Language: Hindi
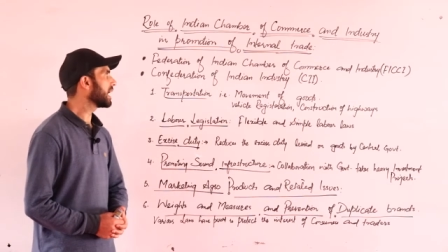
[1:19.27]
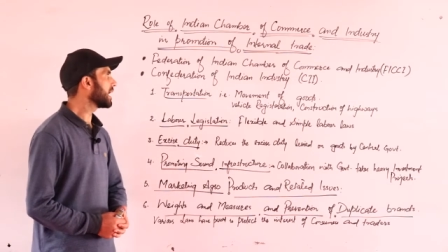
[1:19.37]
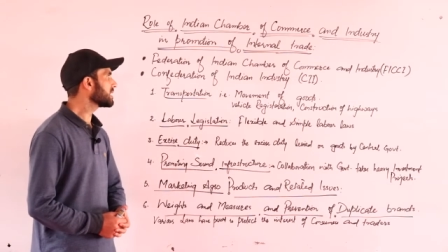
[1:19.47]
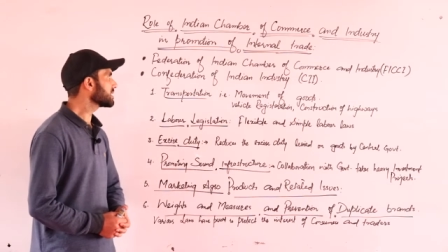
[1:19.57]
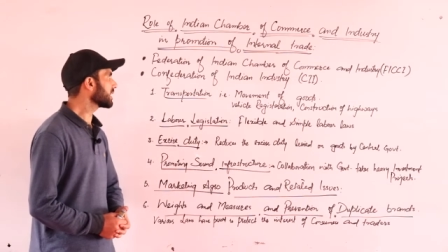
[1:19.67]

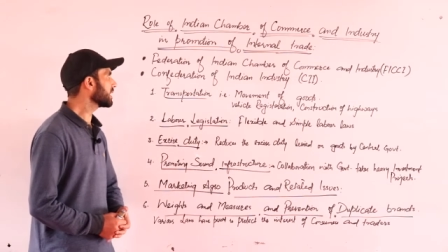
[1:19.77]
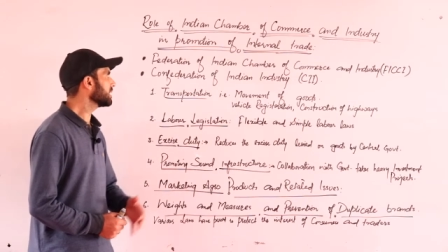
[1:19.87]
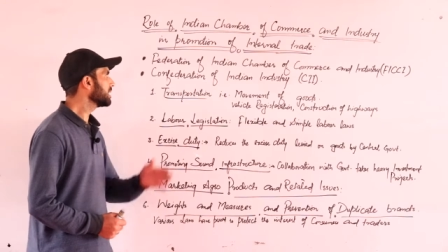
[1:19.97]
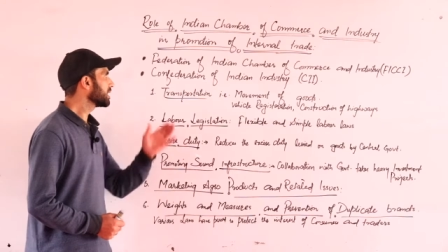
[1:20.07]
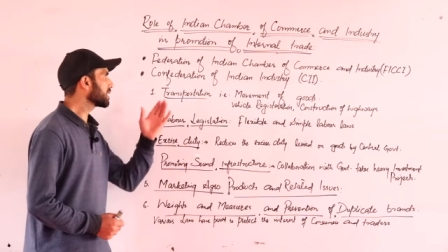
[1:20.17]
एंड
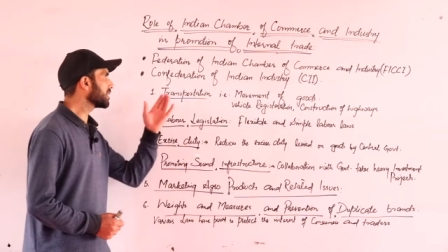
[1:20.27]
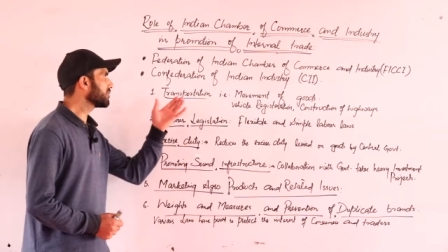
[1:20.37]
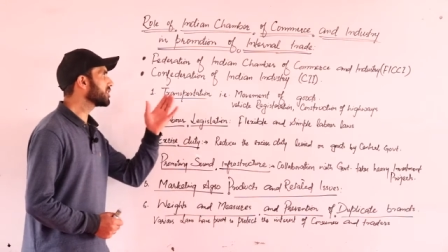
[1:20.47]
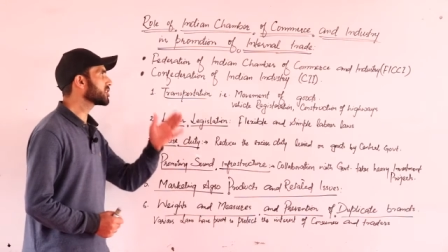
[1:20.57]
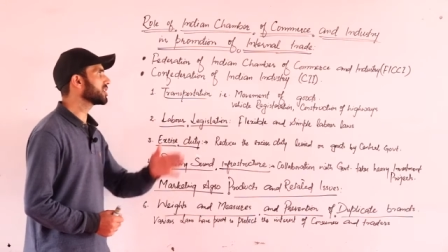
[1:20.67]
सेकेंड
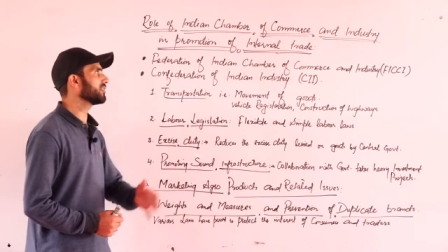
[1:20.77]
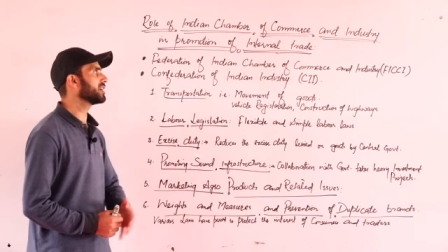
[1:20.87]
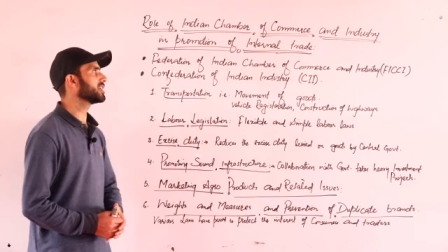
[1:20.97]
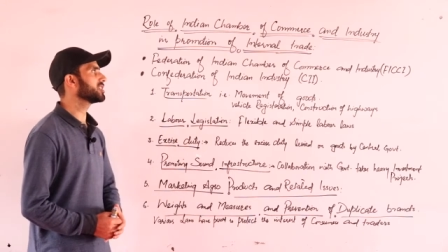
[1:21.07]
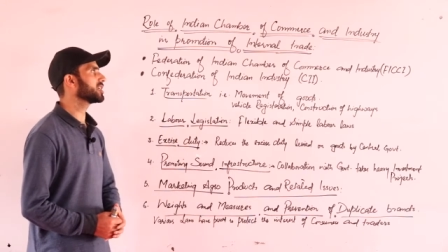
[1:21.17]
कॉन्फेडरेशन ऑफ
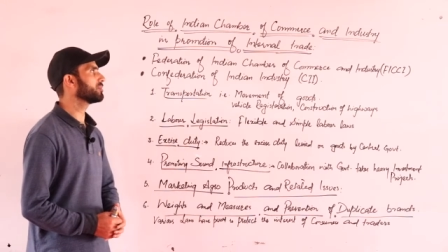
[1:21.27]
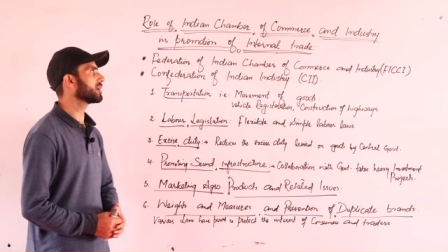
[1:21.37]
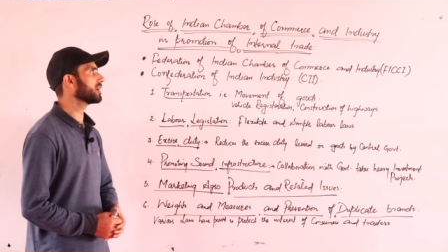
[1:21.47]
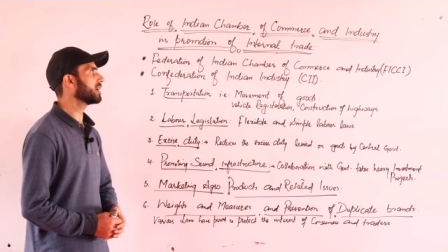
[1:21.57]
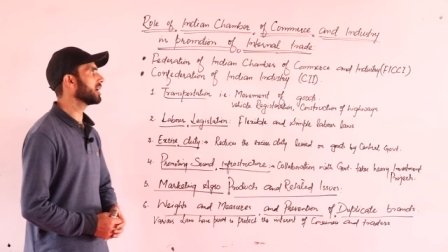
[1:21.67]
इंडियन
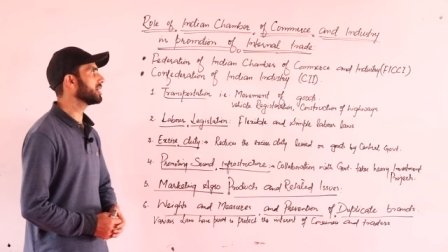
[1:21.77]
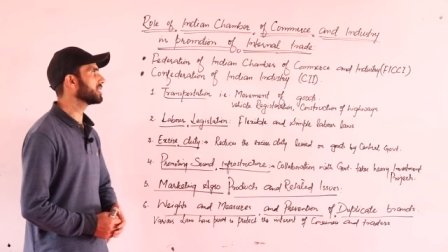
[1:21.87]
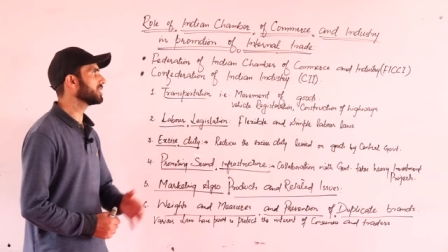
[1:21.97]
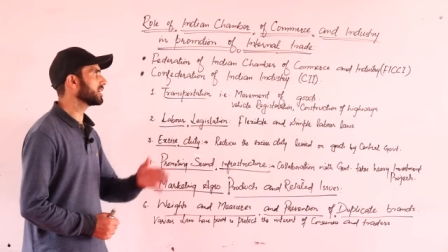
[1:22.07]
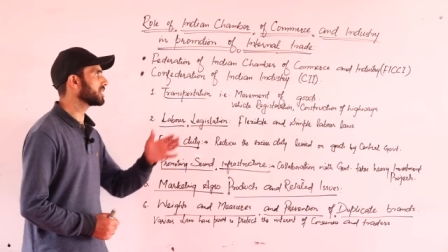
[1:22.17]
चेंबर
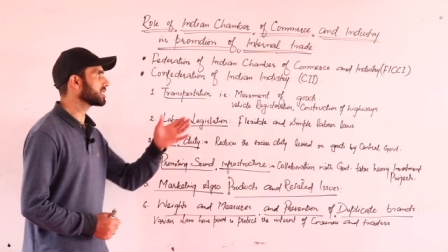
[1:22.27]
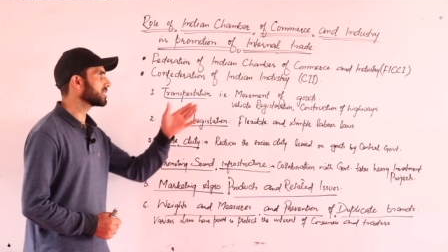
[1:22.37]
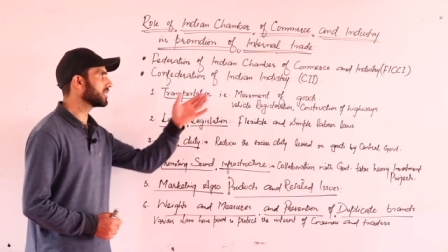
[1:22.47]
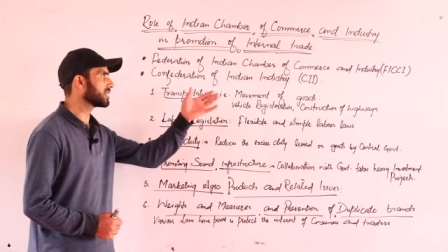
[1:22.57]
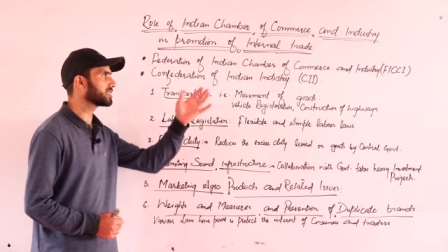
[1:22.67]
इंडियन
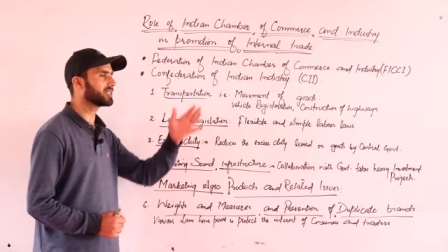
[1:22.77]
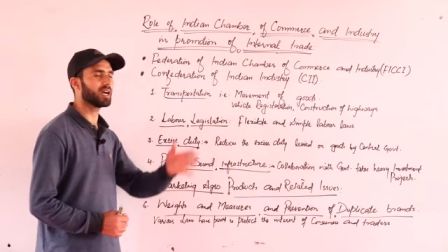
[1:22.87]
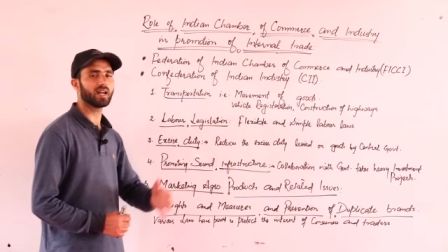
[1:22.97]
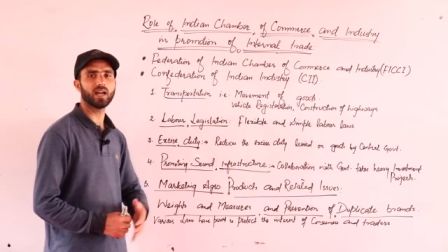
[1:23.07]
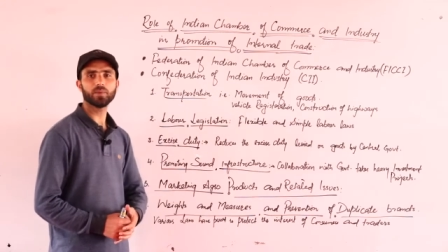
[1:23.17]
इंडस्ट्री दैट इज सी
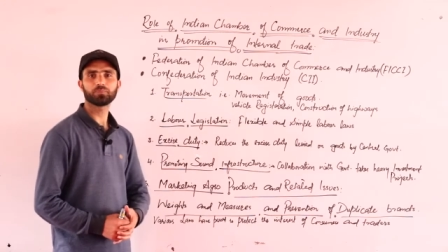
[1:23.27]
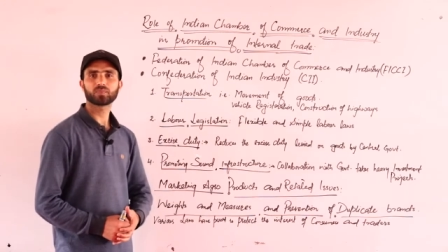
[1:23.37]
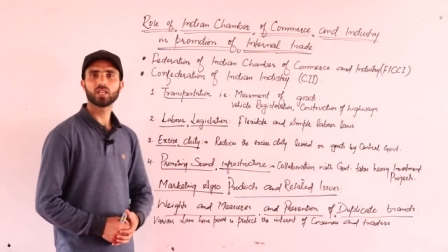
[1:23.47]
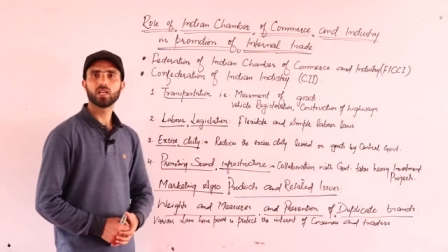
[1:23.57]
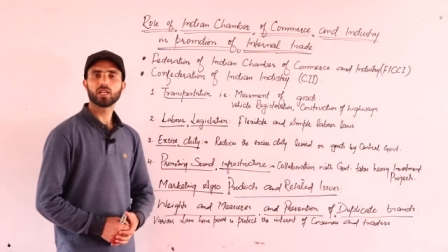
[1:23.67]
आई आई